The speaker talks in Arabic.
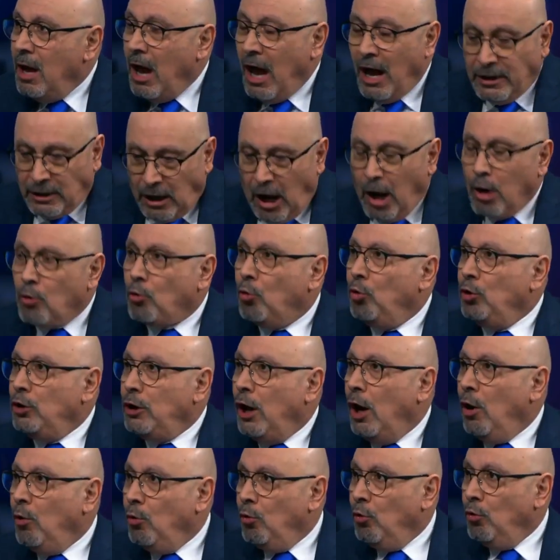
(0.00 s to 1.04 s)
أنا أقول
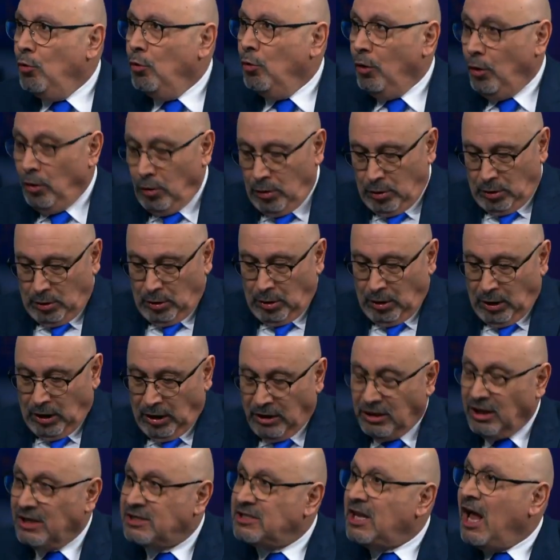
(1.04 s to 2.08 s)
له
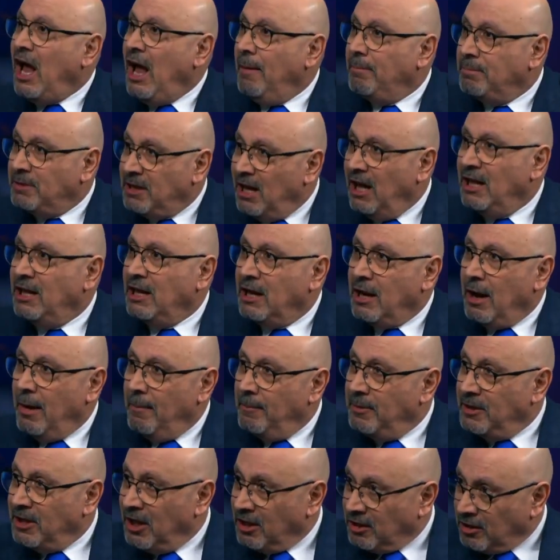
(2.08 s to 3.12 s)
إذا سحب ذلك
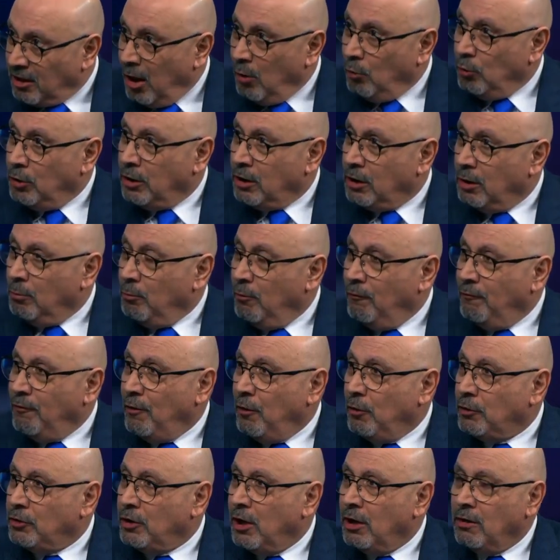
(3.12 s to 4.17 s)
من طاولة
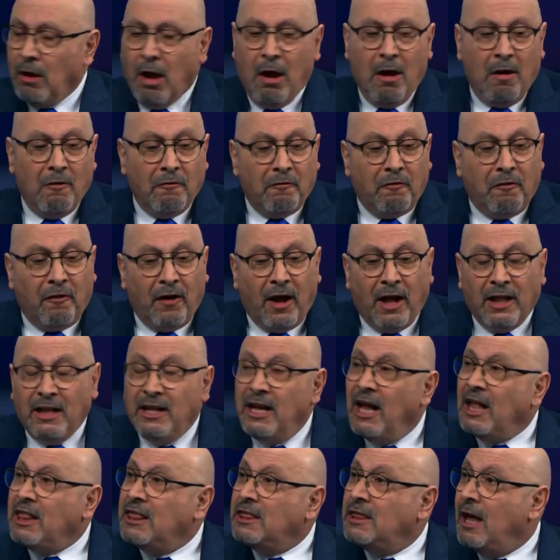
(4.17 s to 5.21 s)
المفاوضات
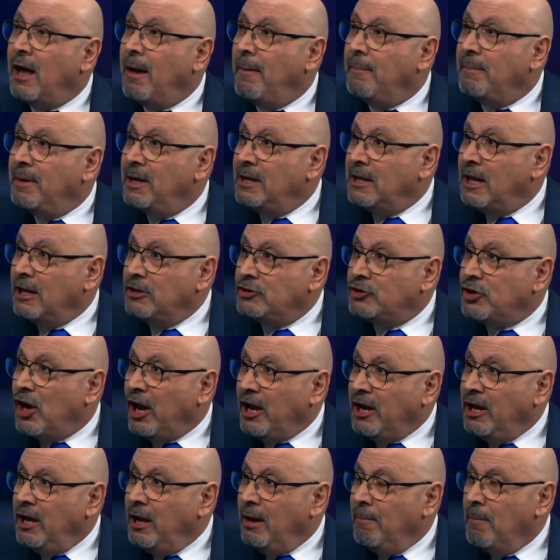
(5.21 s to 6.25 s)
فليذهب إلى
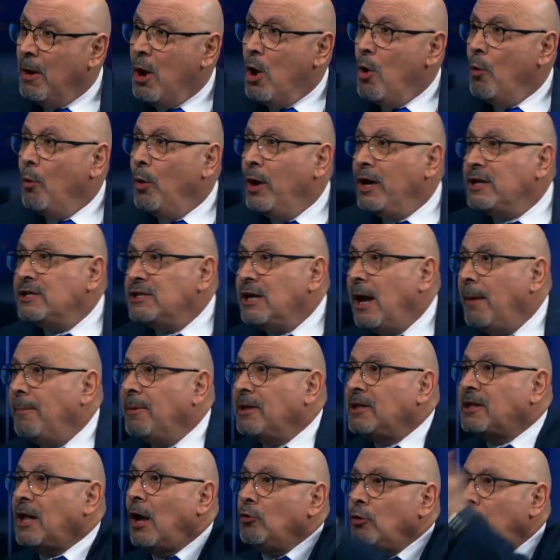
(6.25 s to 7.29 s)
الجحيم ويسحب
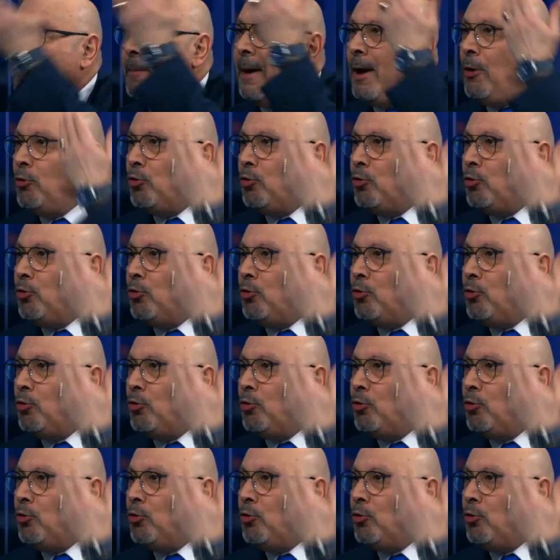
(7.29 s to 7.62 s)
الطاولة معه